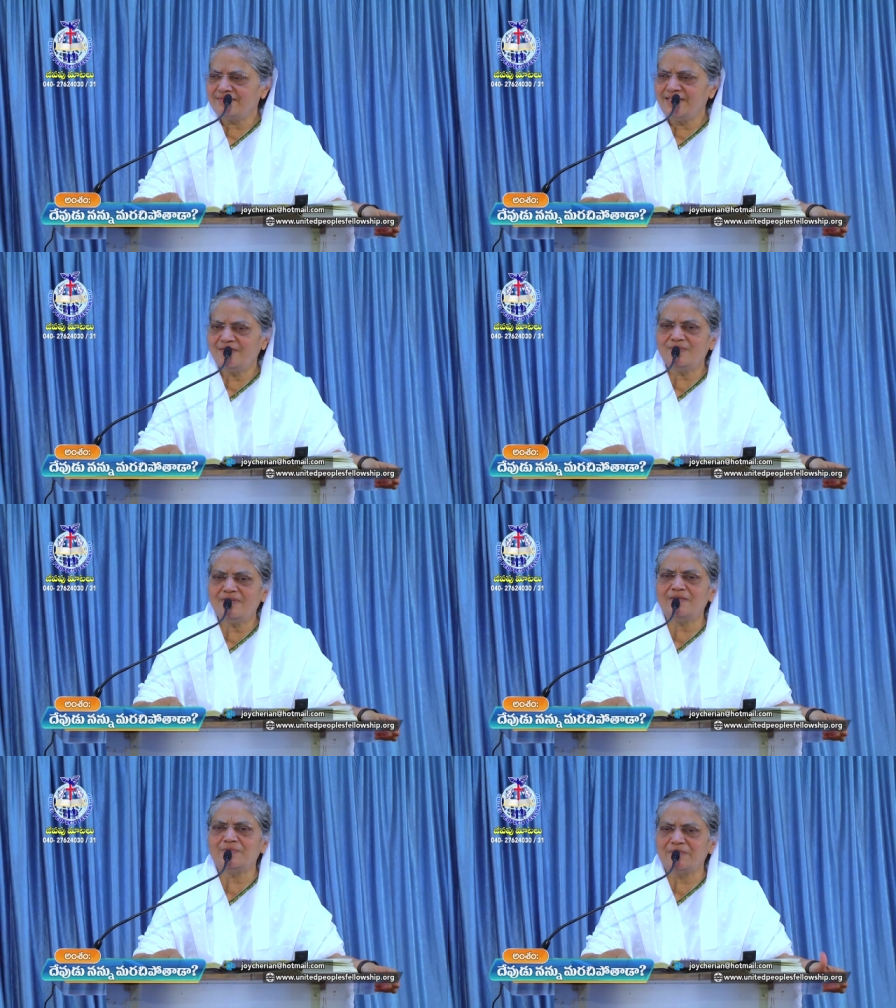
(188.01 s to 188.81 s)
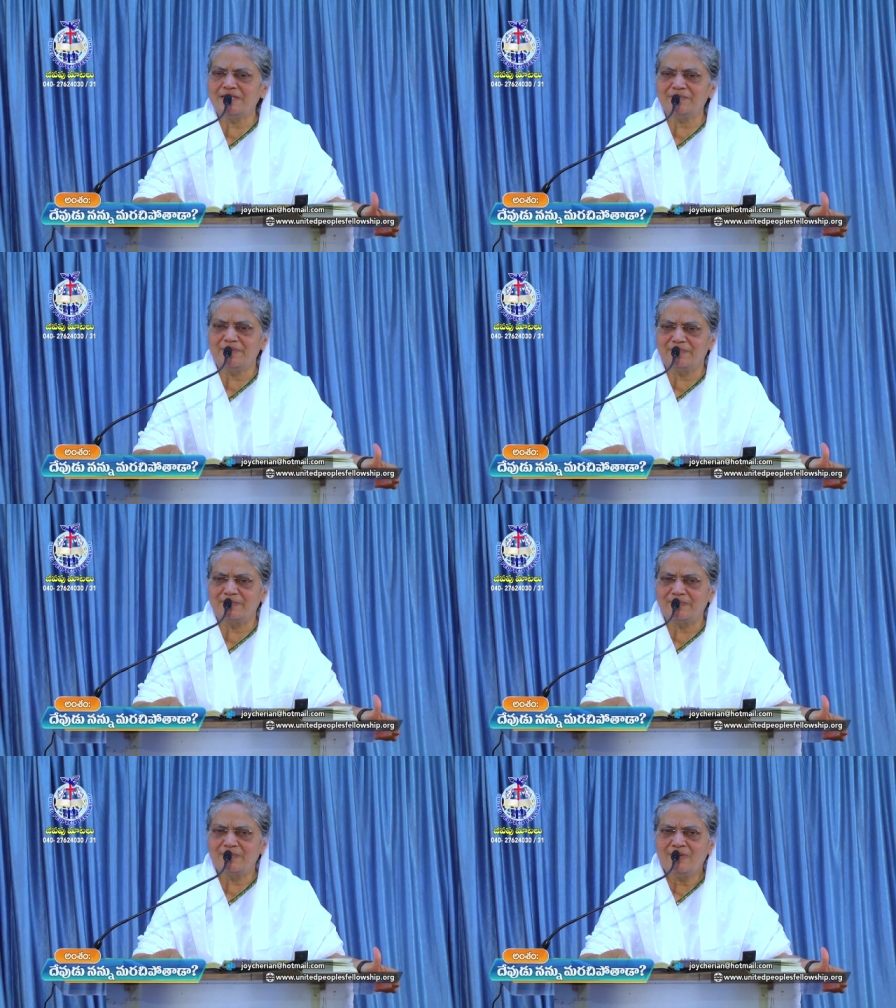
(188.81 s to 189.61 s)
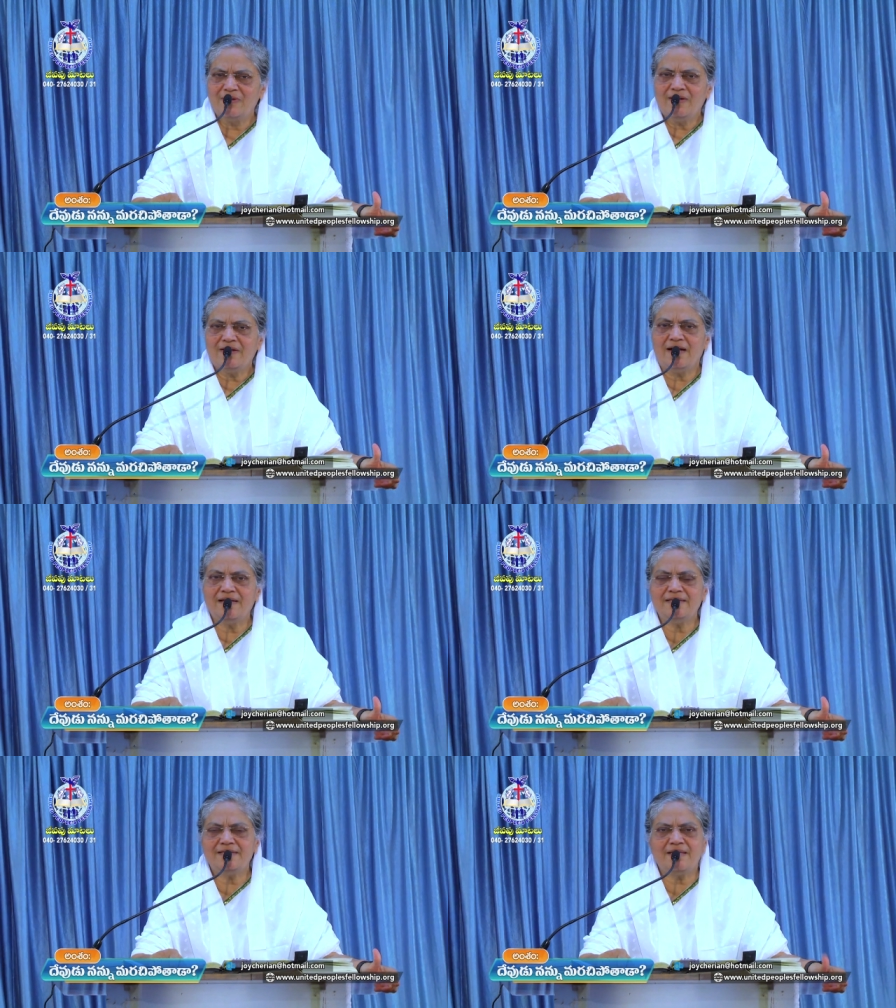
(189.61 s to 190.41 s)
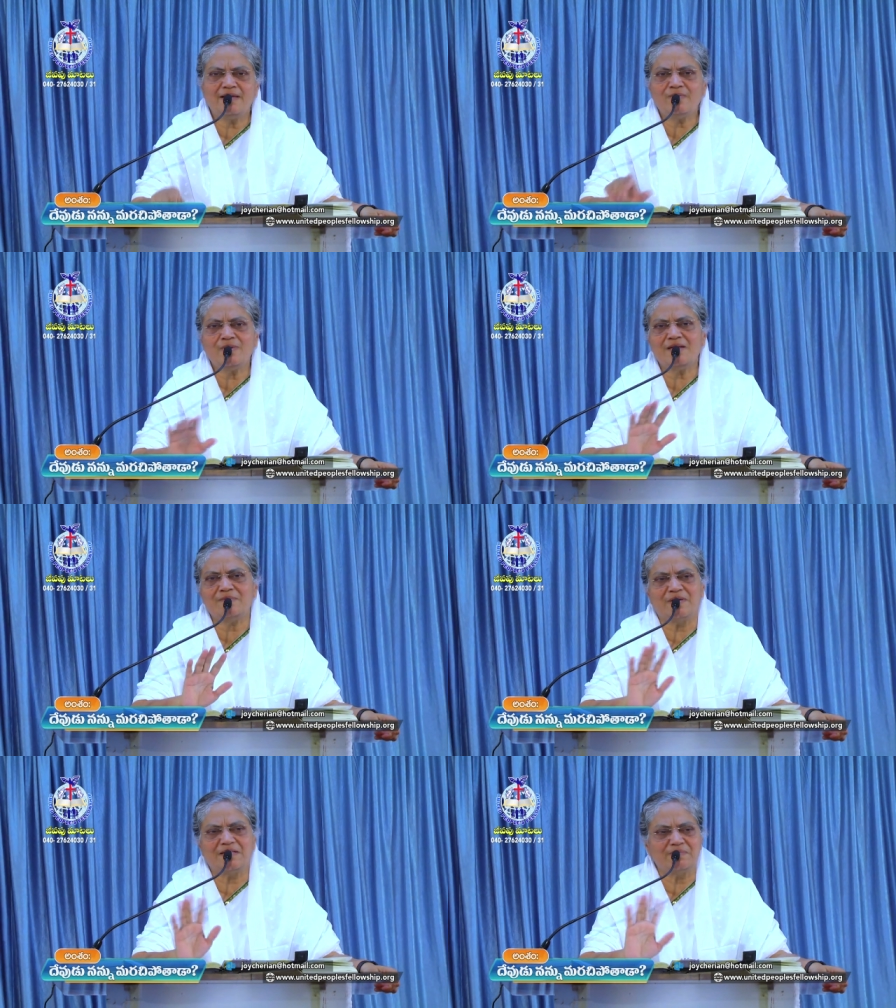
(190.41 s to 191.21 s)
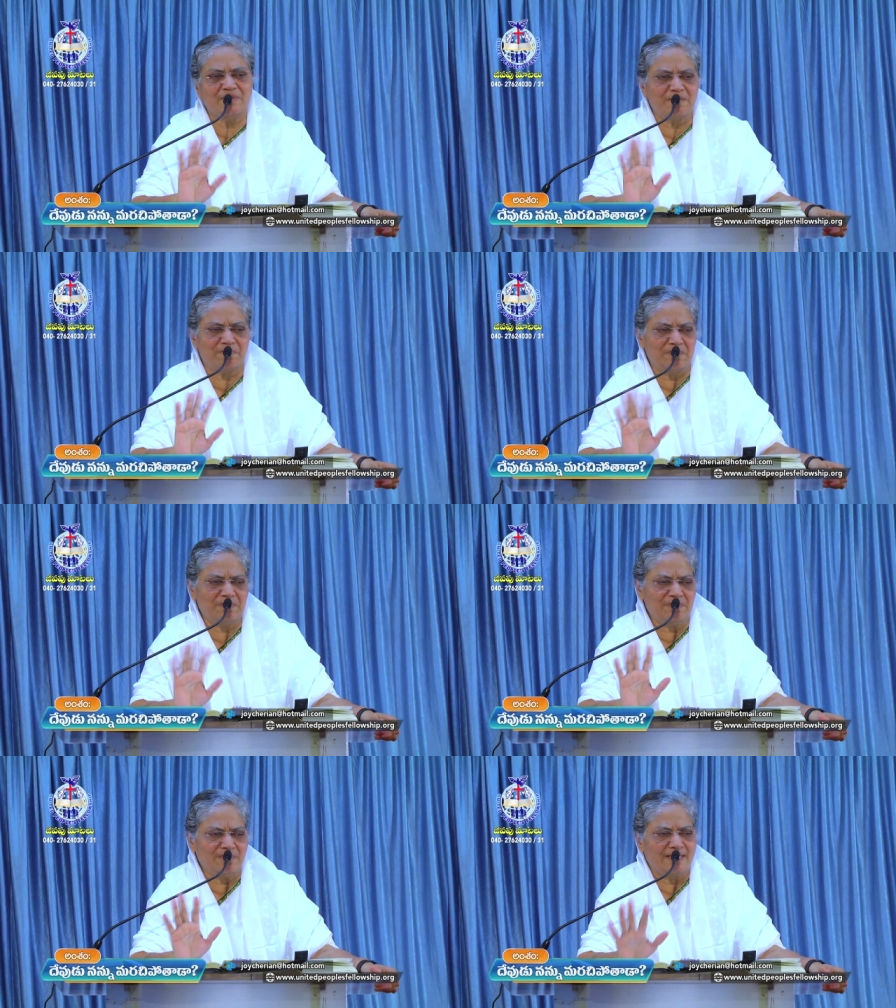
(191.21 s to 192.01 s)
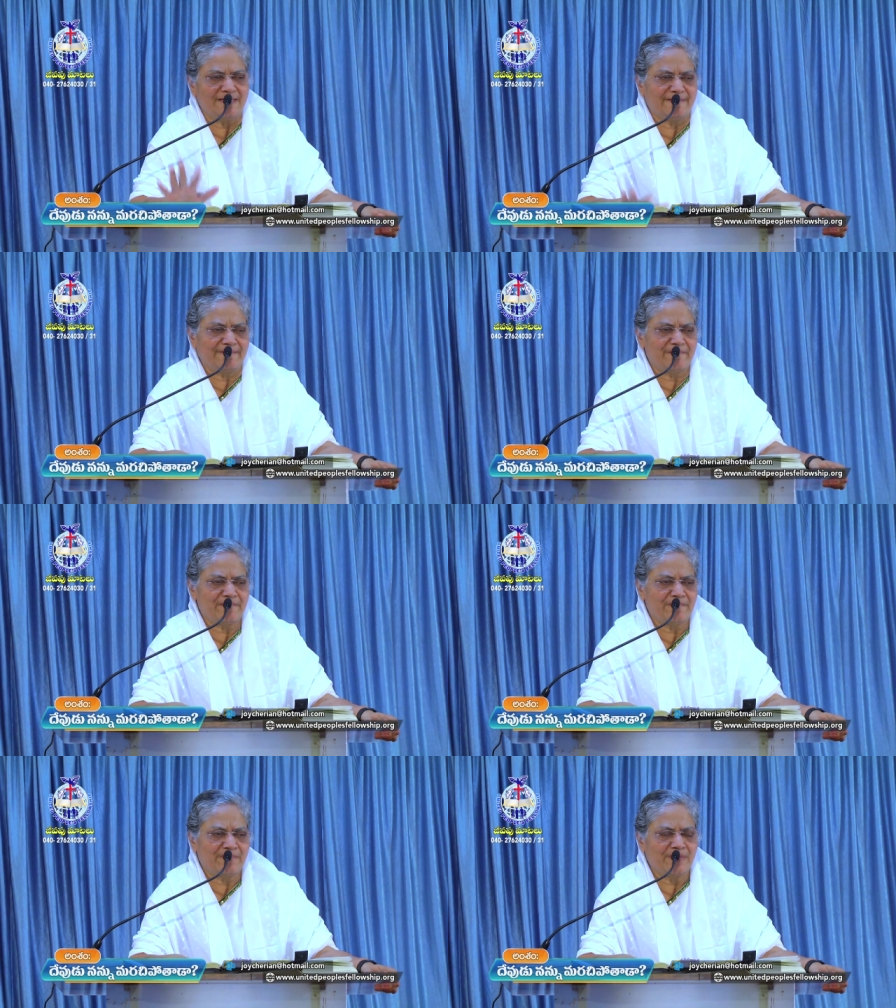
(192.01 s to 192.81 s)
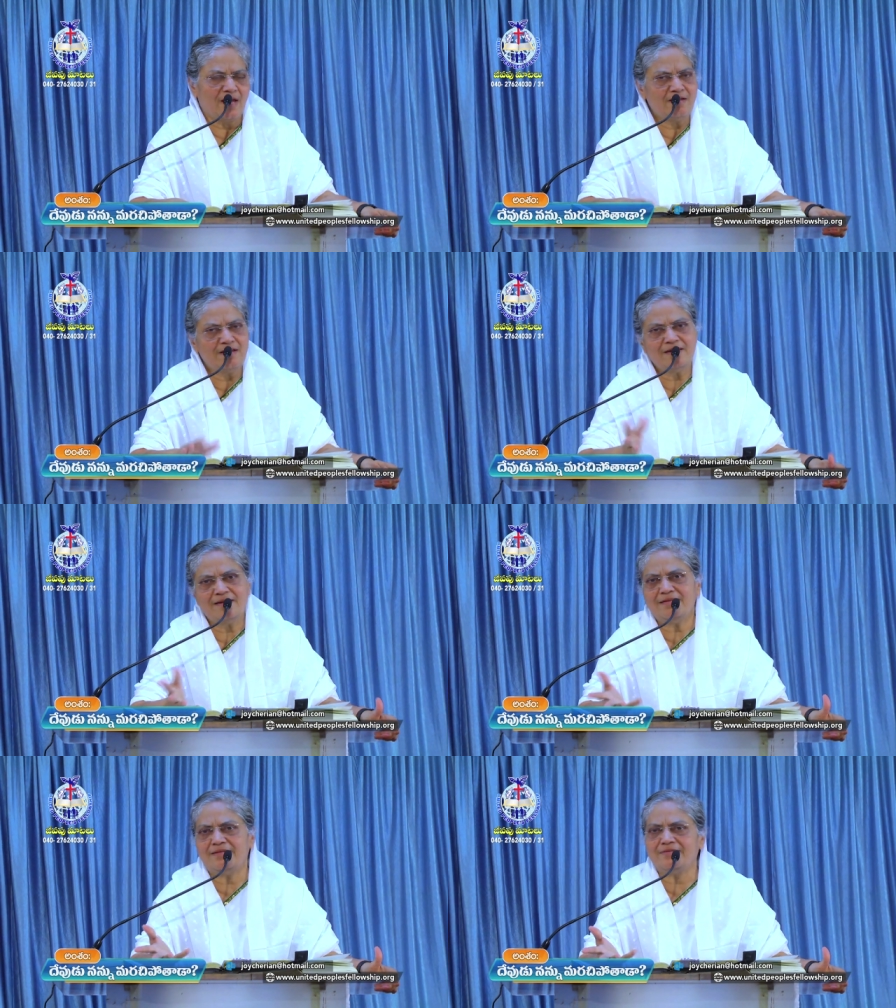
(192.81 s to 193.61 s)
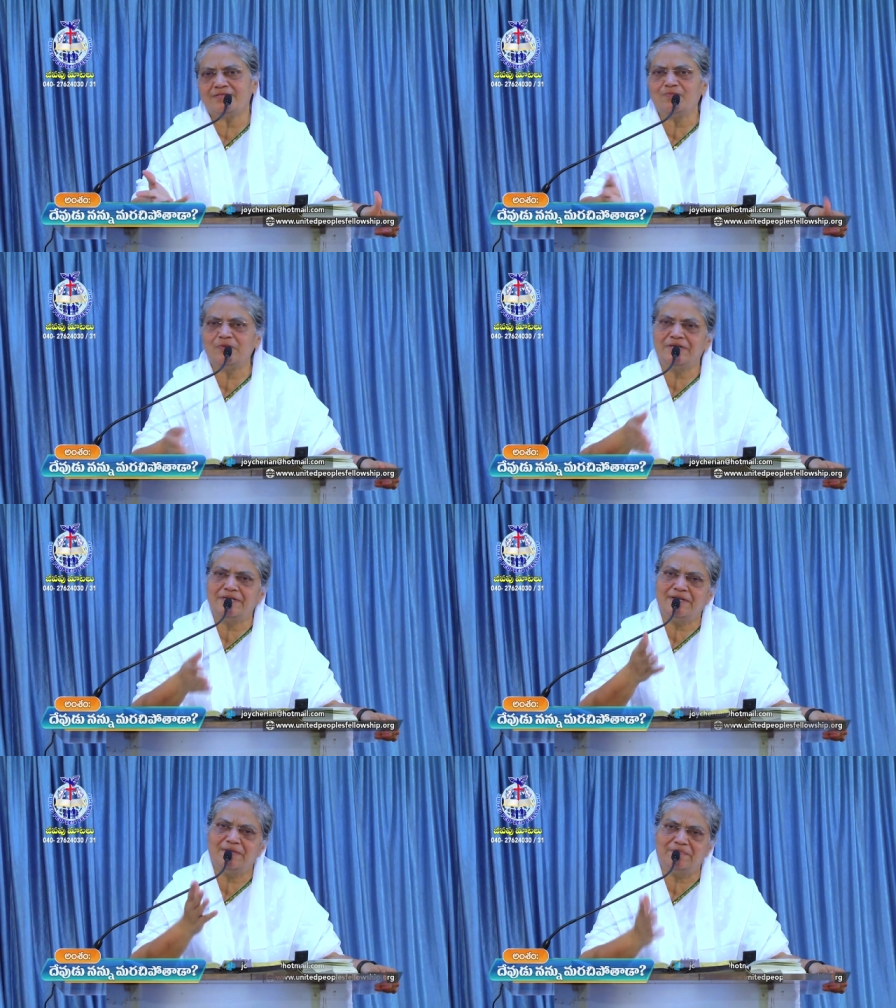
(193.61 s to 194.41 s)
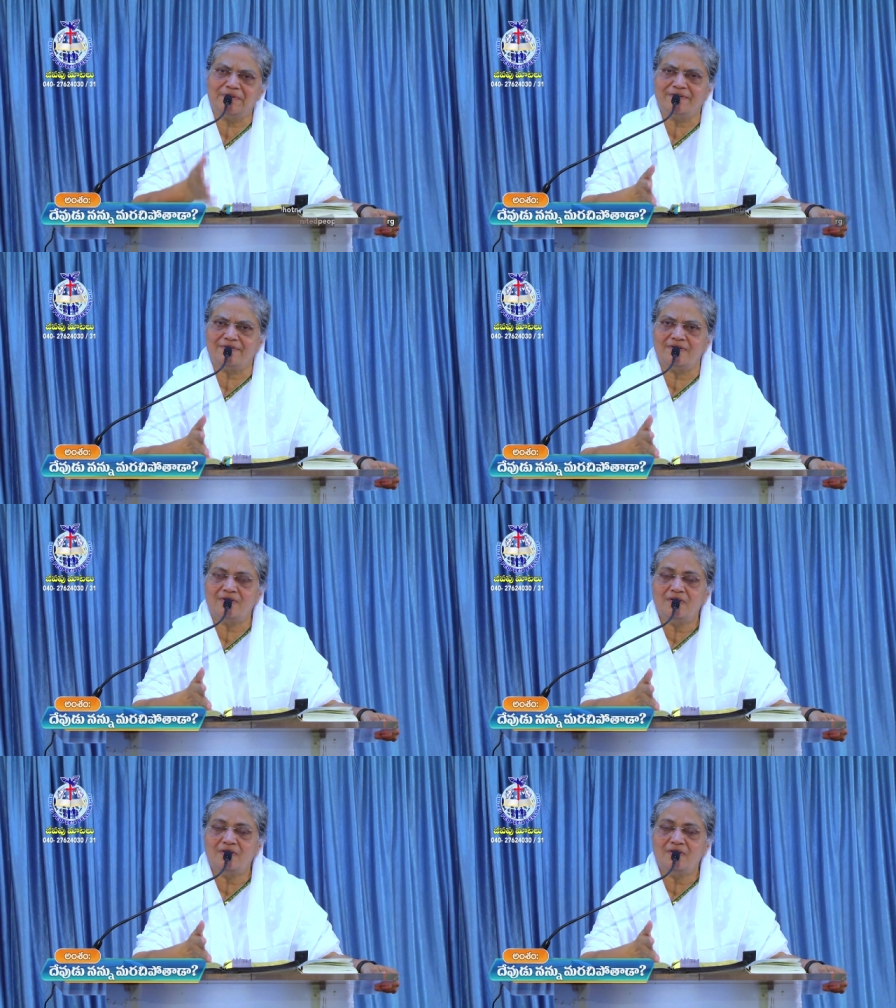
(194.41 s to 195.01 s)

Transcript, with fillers: నీకుందేమో మతి మార్పు కానీ దేవునికి మతి మార్పు లేదు అన్నీ తెలుసు పుట్టినప్పటి నుండి